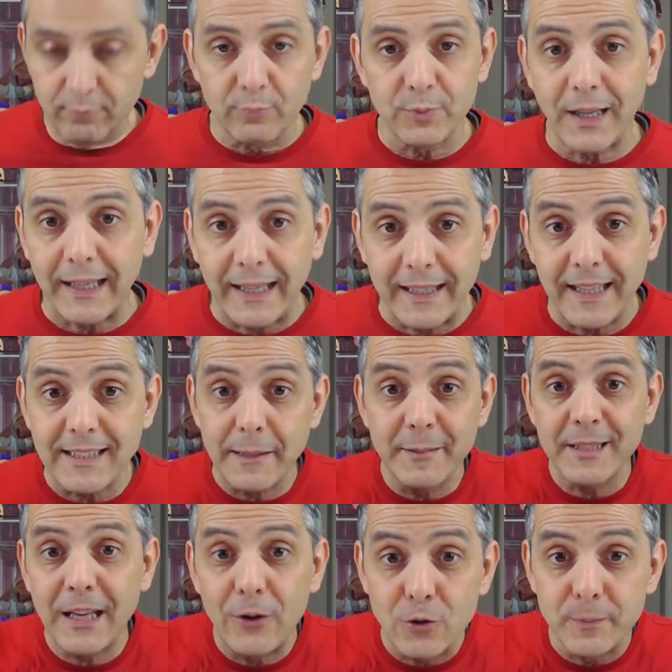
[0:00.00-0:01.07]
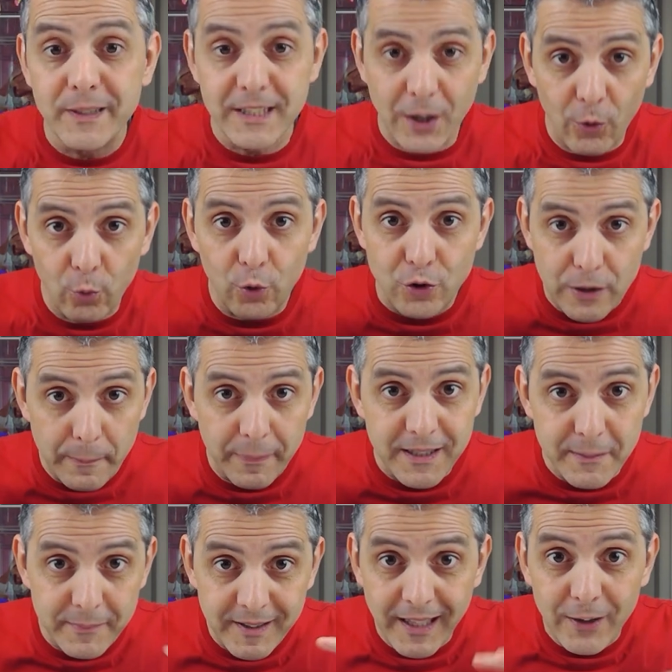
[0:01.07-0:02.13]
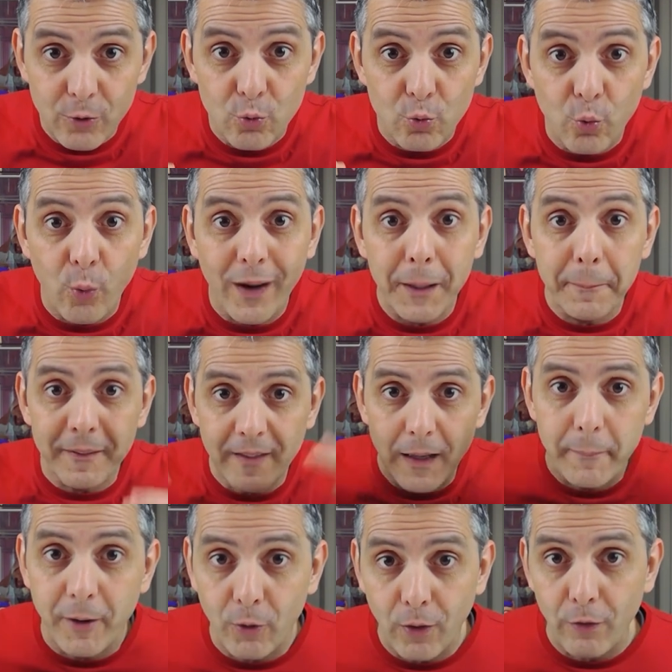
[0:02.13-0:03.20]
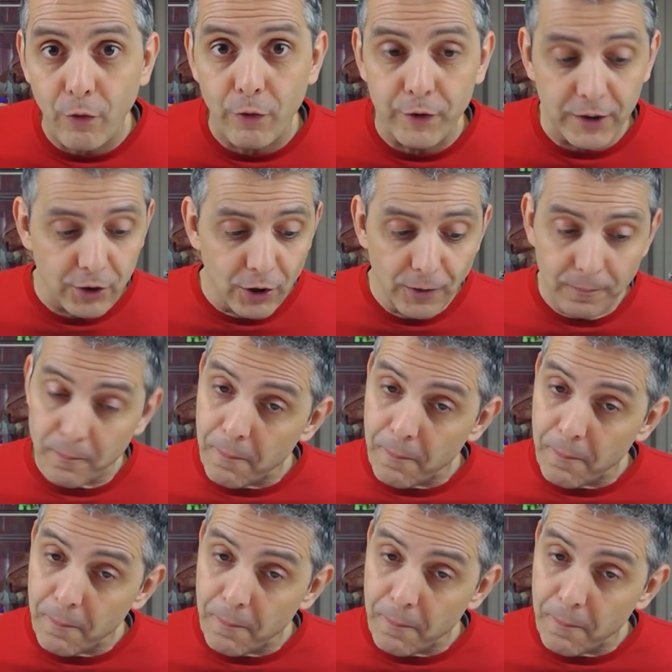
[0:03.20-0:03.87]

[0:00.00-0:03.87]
O sea que ya sabéis que los bichéjulos siempre tienen un lugar especial en mi corazoncito.